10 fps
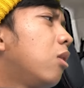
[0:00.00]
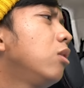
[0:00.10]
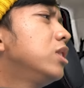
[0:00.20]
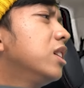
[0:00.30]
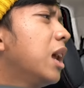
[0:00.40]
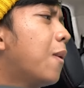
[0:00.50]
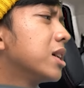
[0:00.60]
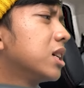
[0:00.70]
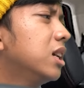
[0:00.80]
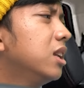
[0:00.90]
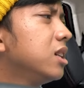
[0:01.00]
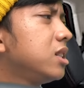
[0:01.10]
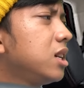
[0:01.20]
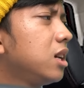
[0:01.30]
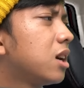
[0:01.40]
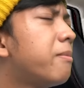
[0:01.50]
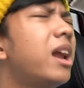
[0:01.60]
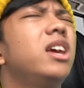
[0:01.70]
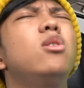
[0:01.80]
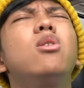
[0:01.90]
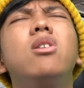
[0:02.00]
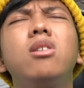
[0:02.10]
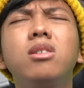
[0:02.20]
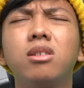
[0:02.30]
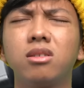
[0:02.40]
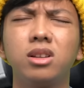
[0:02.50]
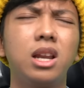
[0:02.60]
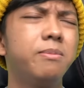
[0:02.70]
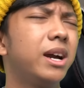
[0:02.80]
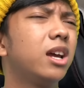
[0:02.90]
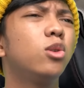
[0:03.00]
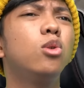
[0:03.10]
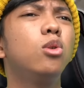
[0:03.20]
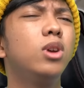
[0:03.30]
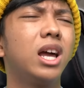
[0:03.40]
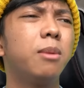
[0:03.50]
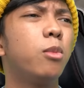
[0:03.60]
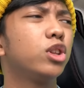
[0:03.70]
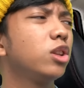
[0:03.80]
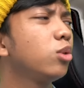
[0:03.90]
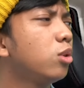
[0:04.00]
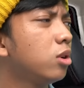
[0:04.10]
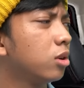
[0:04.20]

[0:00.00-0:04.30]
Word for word: kok jadi dewasa gini sih kembaliin dong delima yang dulu yang lemot itu